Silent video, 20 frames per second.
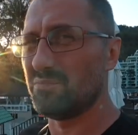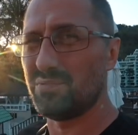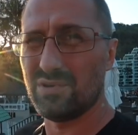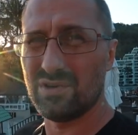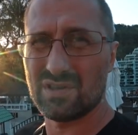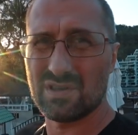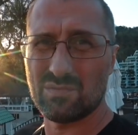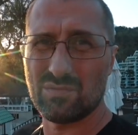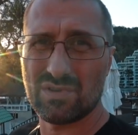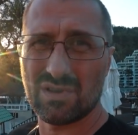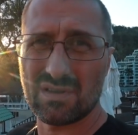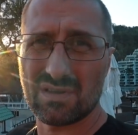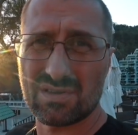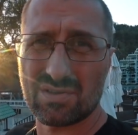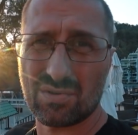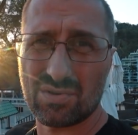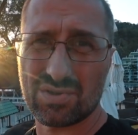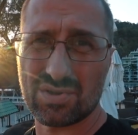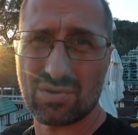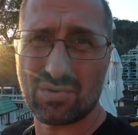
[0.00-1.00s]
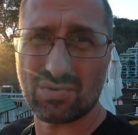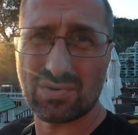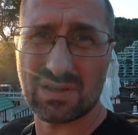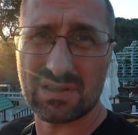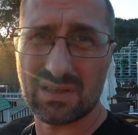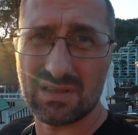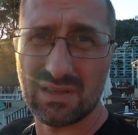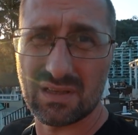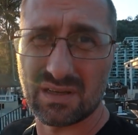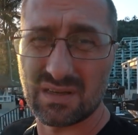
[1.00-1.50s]
Поэтому надо срочно
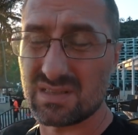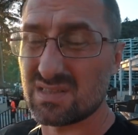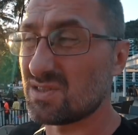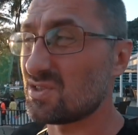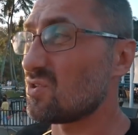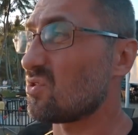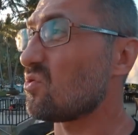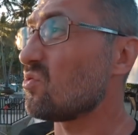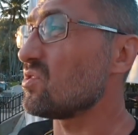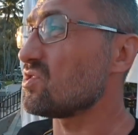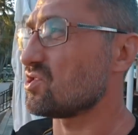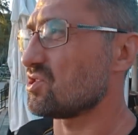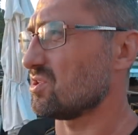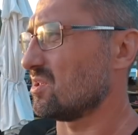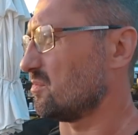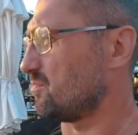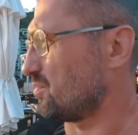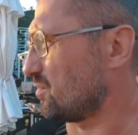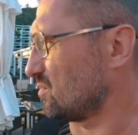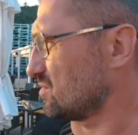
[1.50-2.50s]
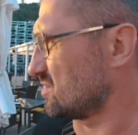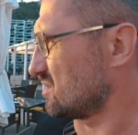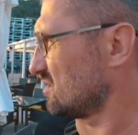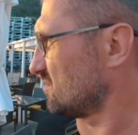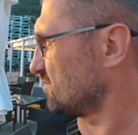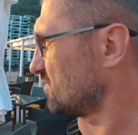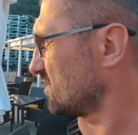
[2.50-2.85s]
куда-то ехать, срочно просто,